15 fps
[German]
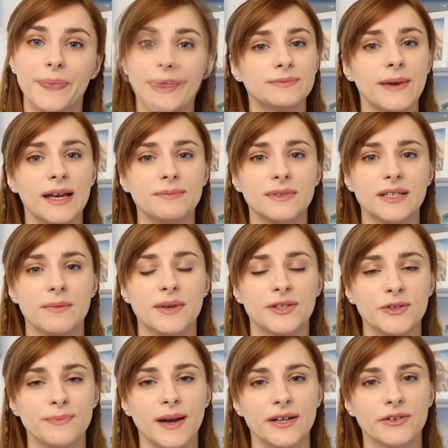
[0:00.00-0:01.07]
Das macht mich
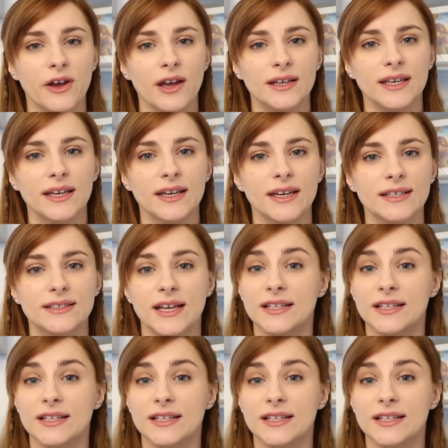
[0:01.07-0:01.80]
nämlich super neugierig,